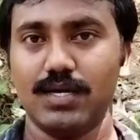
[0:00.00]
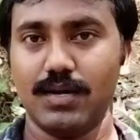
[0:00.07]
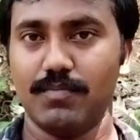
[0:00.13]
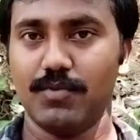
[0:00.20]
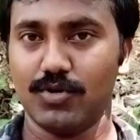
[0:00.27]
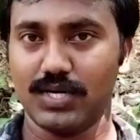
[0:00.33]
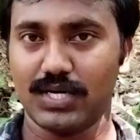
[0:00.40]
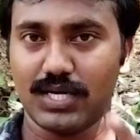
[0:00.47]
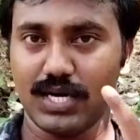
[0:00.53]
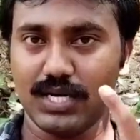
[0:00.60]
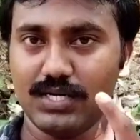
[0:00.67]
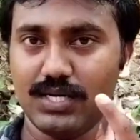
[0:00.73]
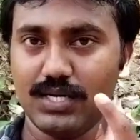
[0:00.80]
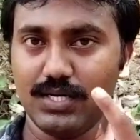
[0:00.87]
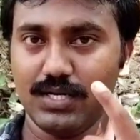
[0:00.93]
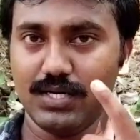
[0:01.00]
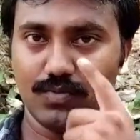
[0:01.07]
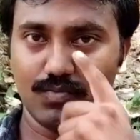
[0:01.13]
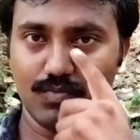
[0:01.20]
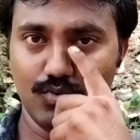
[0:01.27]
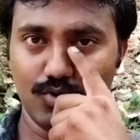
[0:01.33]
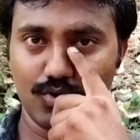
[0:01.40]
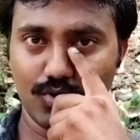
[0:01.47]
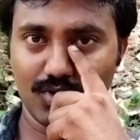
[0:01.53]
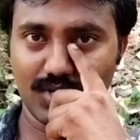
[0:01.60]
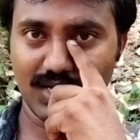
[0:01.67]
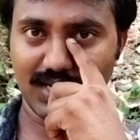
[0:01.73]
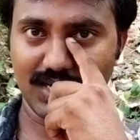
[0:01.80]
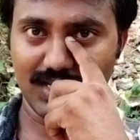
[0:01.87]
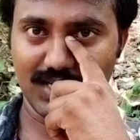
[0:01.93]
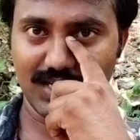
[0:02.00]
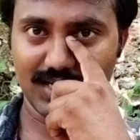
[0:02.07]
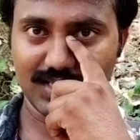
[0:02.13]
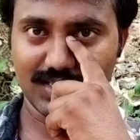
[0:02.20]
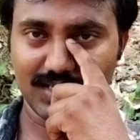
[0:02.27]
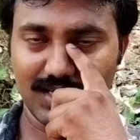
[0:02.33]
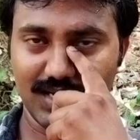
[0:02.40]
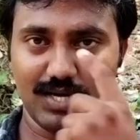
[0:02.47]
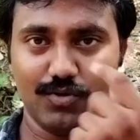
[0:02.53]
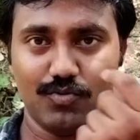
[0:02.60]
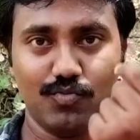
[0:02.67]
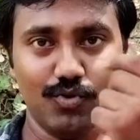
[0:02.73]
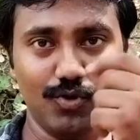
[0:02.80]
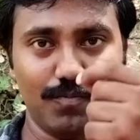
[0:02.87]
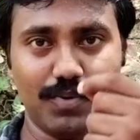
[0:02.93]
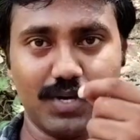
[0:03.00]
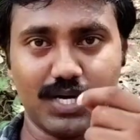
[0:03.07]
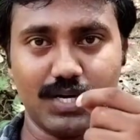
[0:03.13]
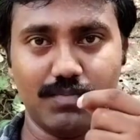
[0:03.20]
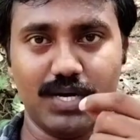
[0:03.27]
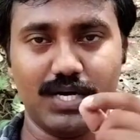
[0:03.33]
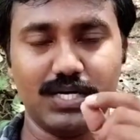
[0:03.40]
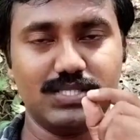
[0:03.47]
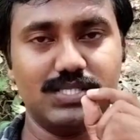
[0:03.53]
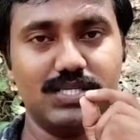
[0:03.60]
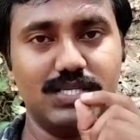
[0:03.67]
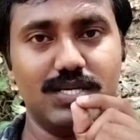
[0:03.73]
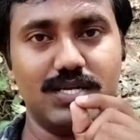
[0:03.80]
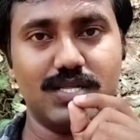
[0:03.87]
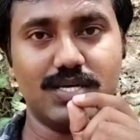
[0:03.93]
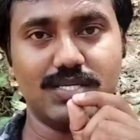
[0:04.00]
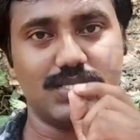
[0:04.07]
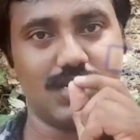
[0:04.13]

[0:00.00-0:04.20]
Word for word: நம்மளோட கண்கள் மூக்கோட இணைகிற இடத்துல உள்பக்கமாக சின்னதாக